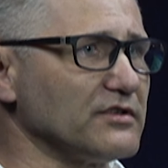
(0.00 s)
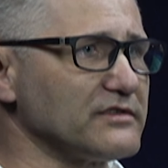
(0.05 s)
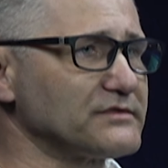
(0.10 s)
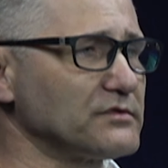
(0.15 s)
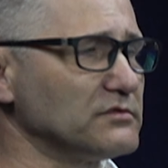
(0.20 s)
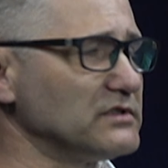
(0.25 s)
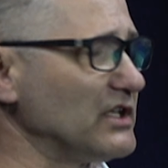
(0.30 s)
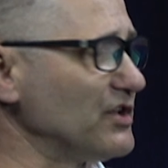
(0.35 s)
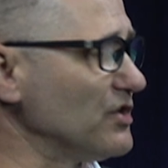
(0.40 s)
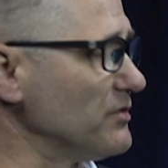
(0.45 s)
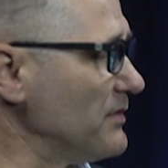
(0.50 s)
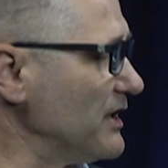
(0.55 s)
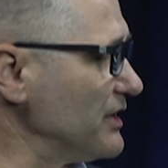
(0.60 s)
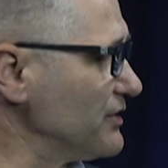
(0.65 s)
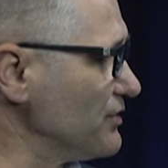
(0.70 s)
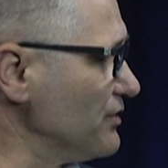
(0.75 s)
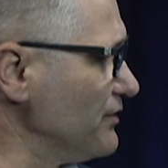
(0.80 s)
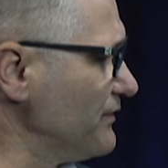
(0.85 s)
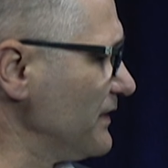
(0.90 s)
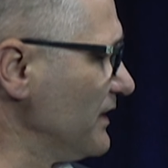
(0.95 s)
do 100
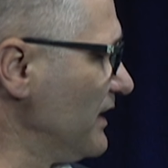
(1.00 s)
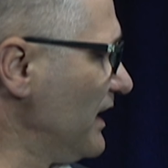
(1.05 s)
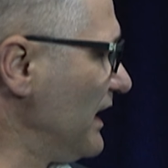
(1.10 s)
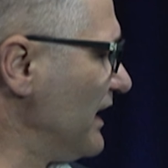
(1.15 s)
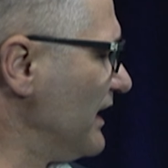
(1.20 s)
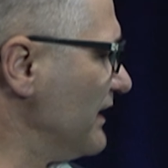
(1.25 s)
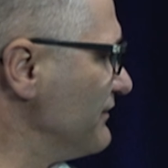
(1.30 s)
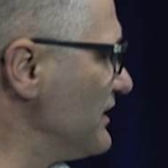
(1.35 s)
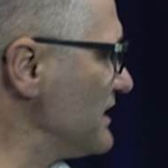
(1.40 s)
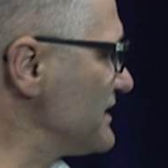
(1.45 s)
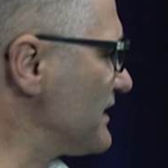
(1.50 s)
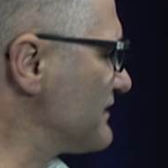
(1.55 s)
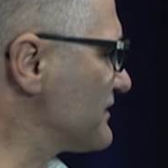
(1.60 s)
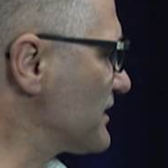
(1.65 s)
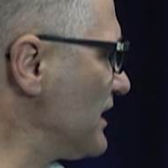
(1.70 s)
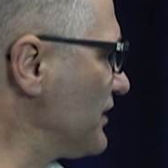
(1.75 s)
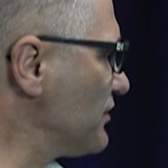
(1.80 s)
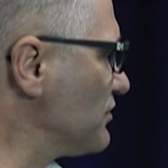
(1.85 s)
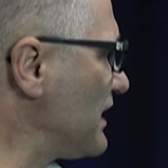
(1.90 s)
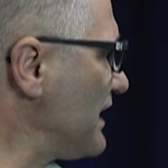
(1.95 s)
nanometrów, więc ze
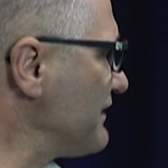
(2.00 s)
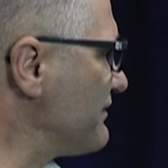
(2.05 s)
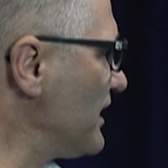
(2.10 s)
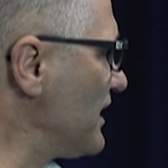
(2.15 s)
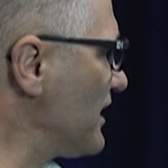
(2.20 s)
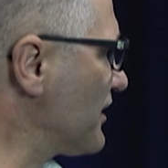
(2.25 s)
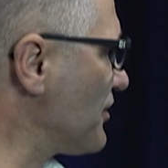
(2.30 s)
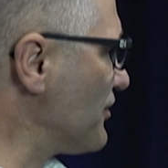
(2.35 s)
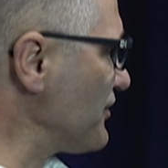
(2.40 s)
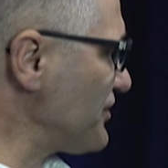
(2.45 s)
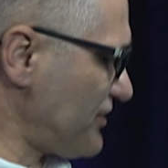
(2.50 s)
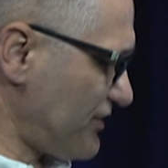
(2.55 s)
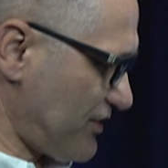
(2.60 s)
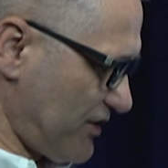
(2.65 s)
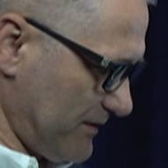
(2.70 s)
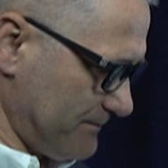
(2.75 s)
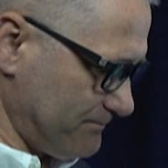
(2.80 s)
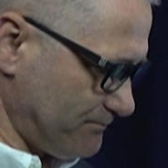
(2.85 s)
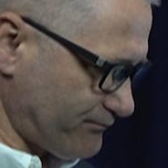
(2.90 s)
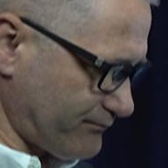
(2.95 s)
względu na
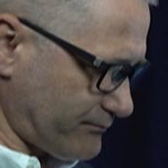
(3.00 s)
wielkość